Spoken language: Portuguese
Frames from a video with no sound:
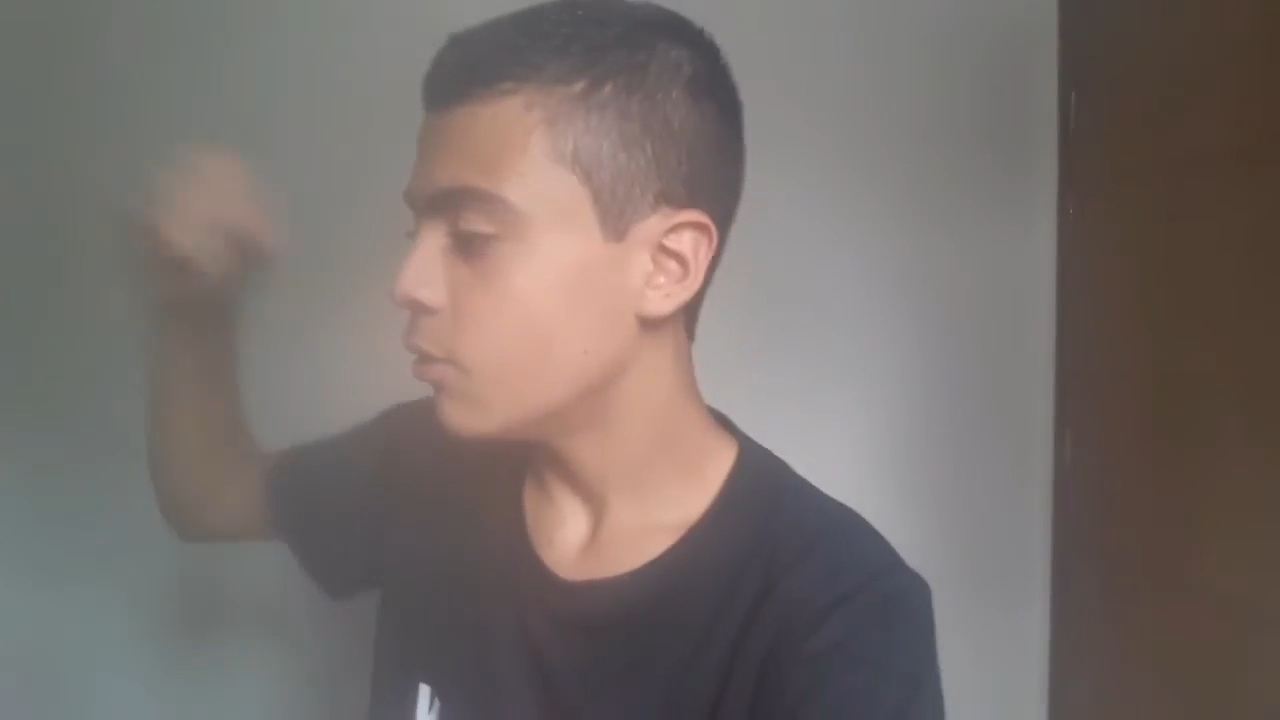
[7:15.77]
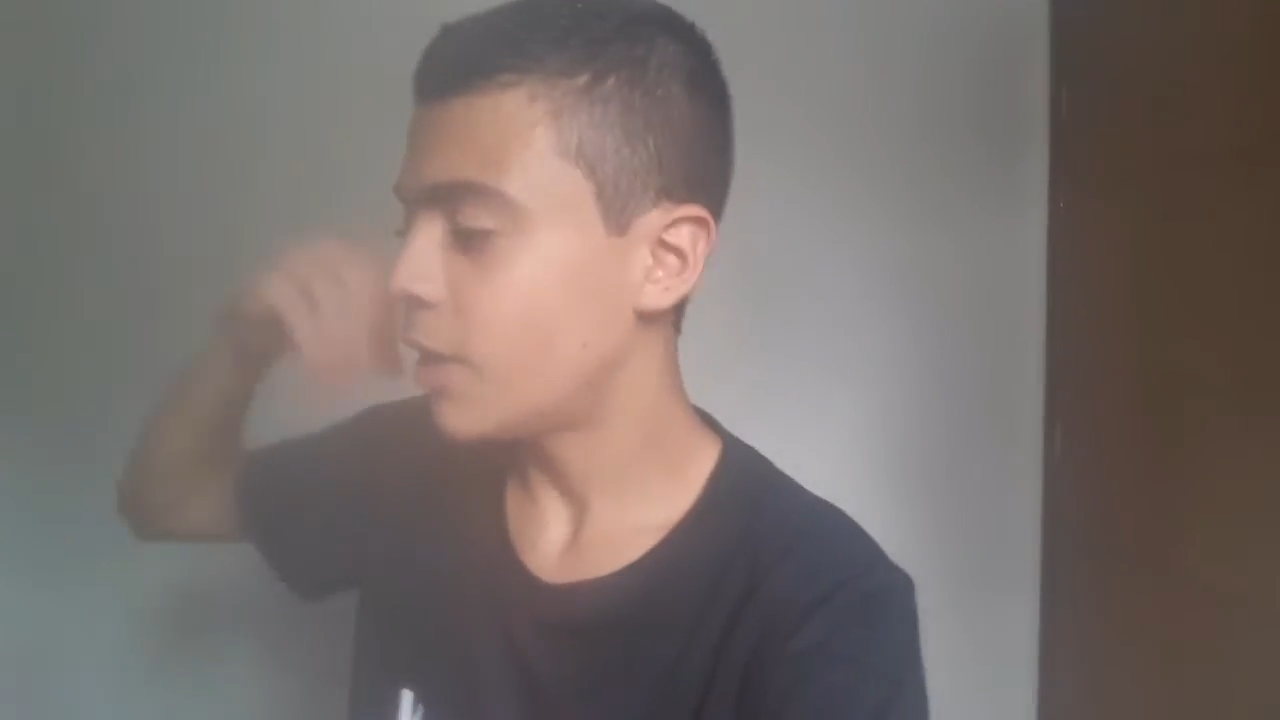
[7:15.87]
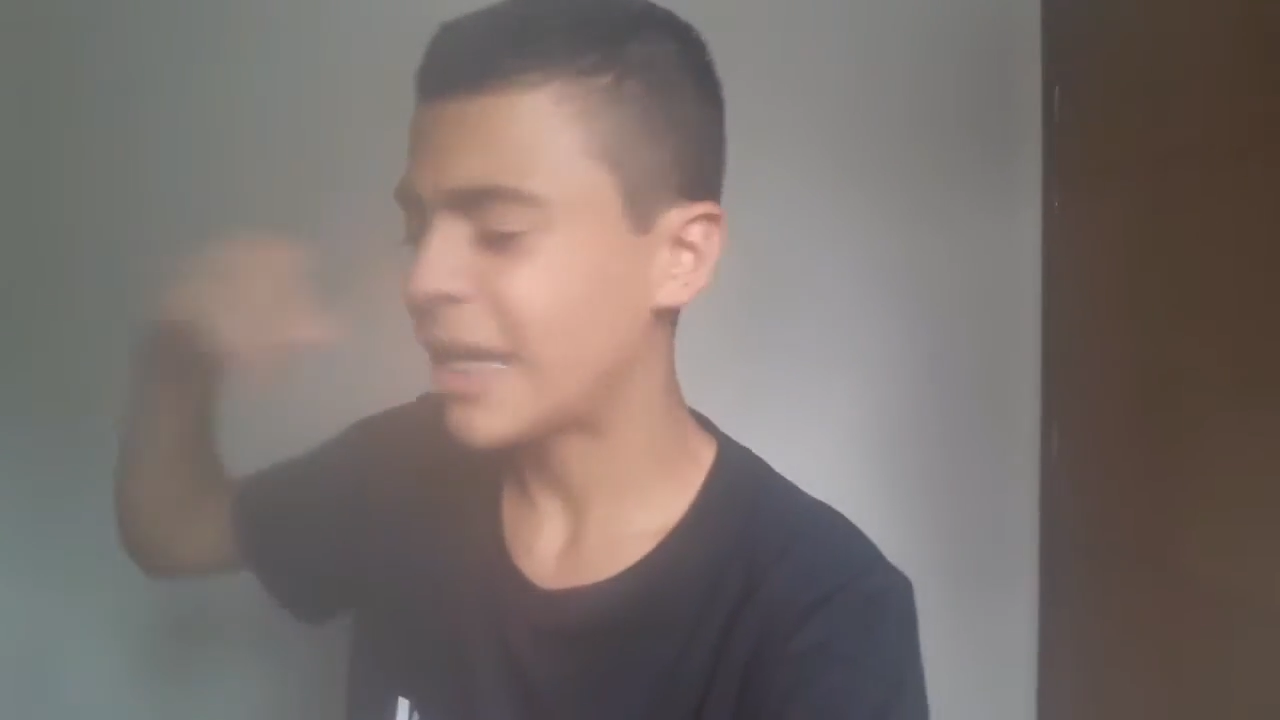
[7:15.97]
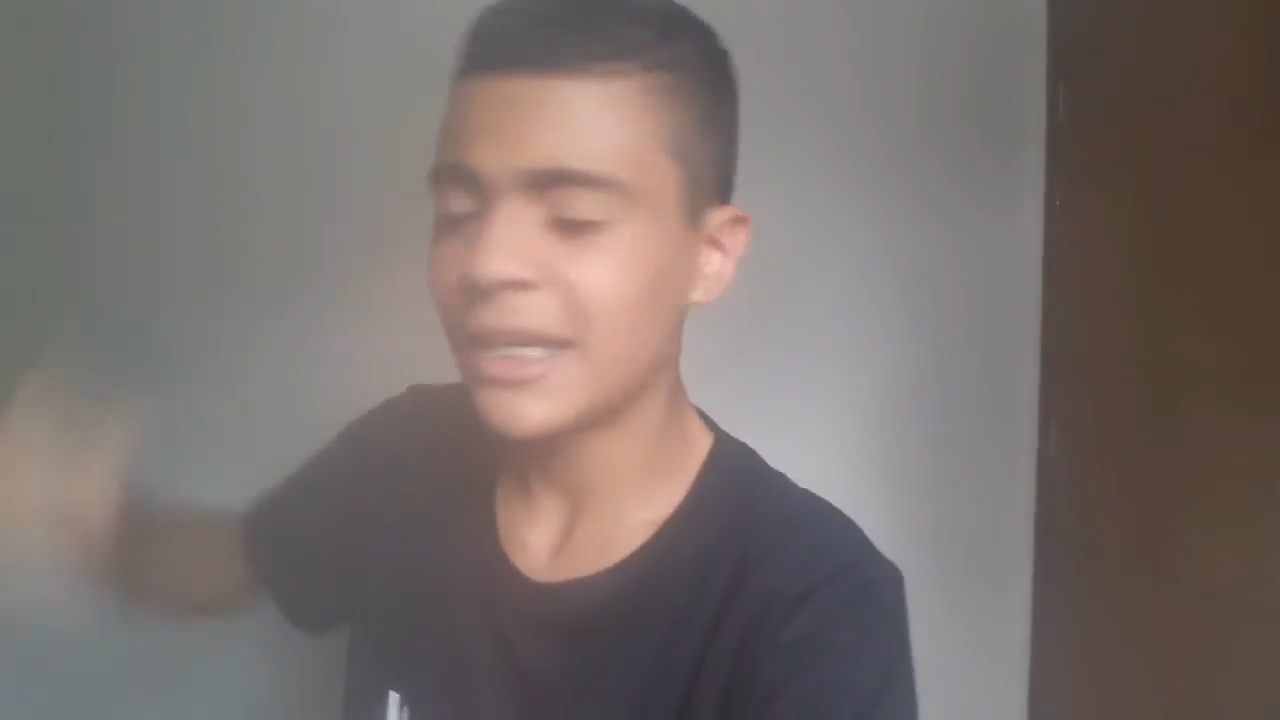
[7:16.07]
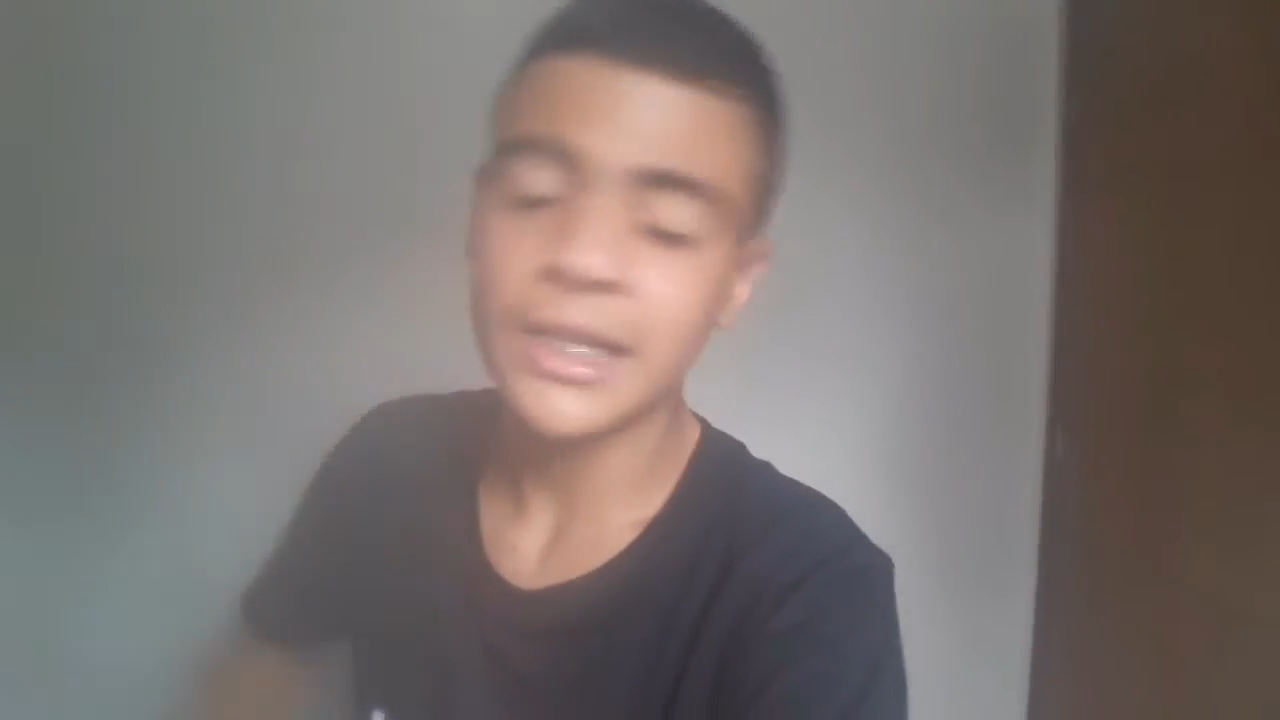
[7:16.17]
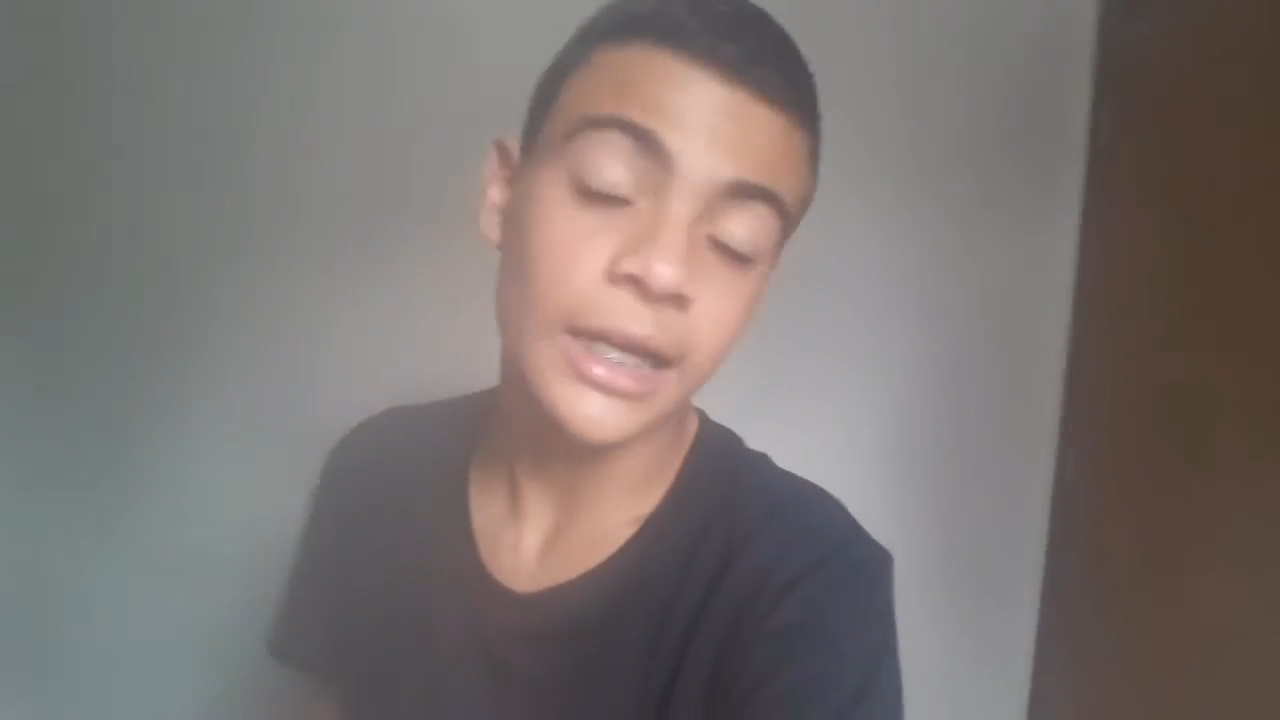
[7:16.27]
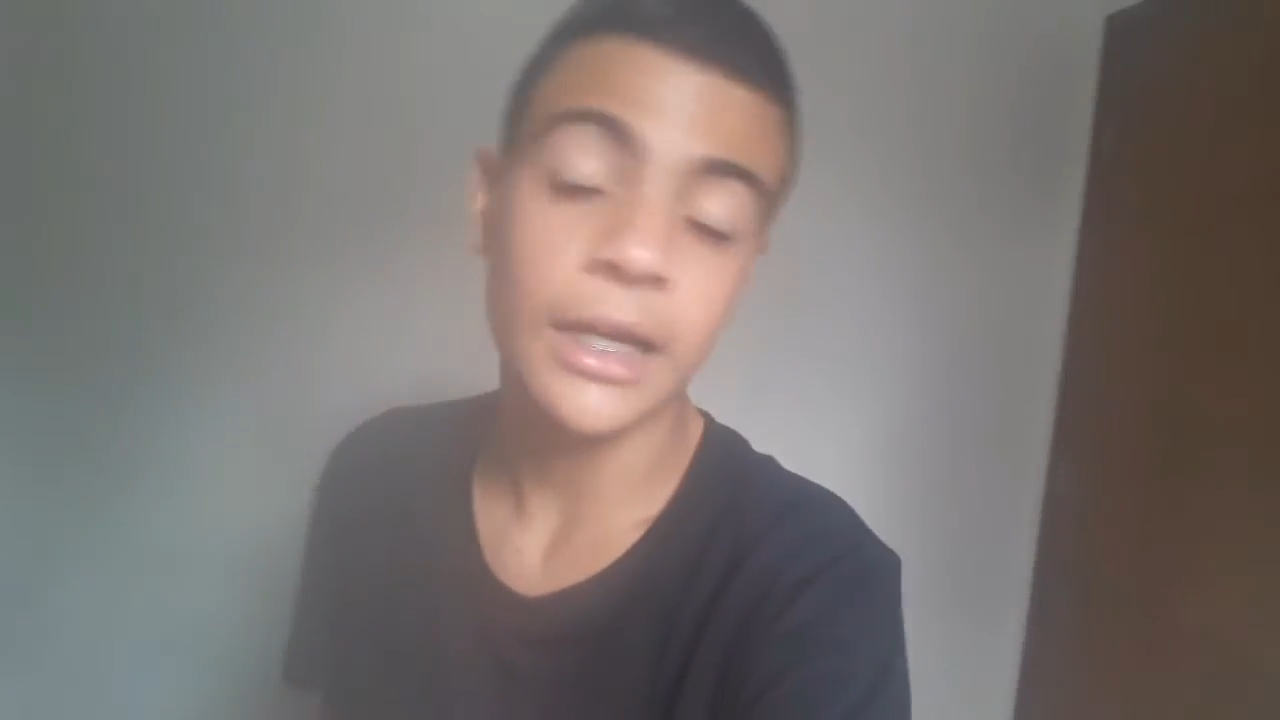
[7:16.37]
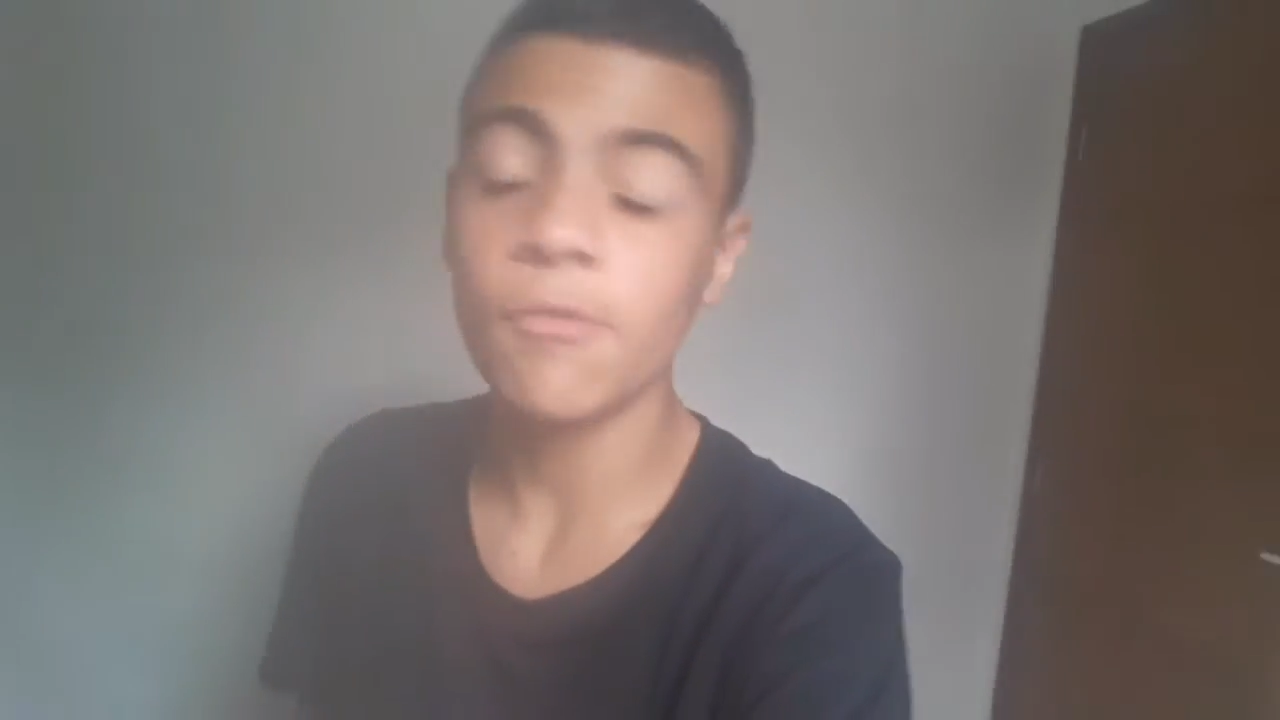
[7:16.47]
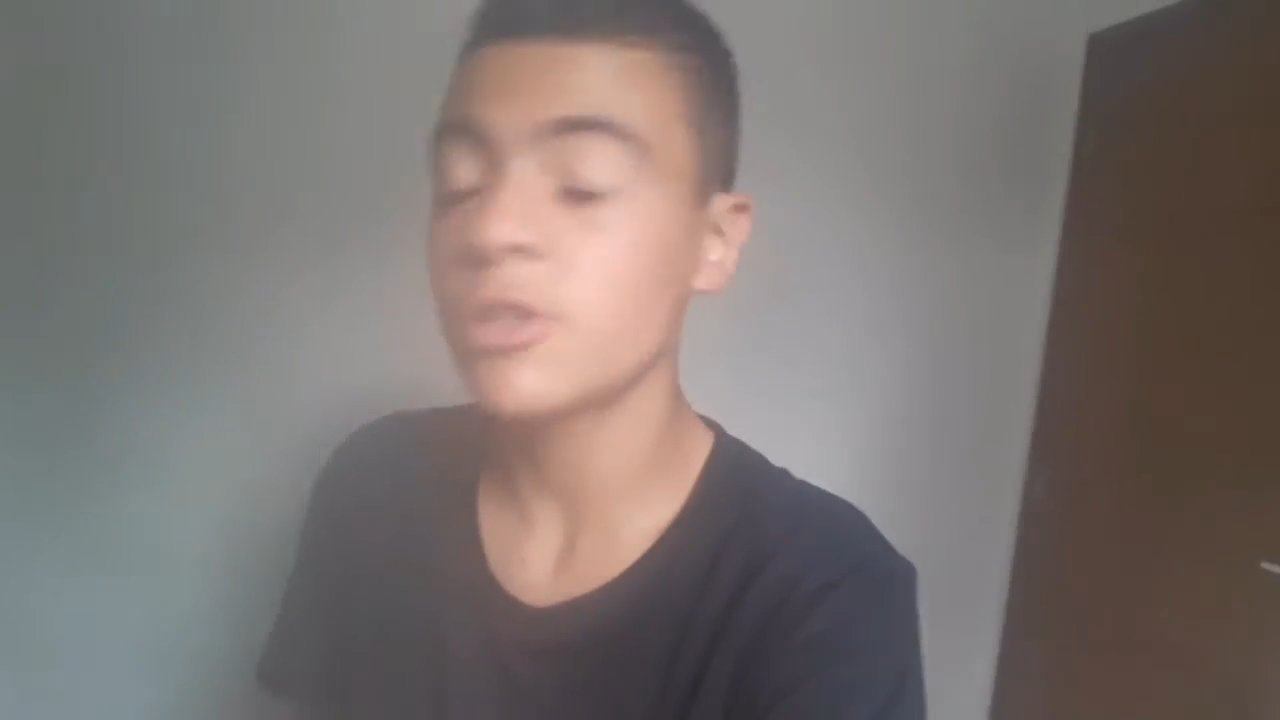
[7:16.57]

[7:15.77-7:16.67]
aquele canal,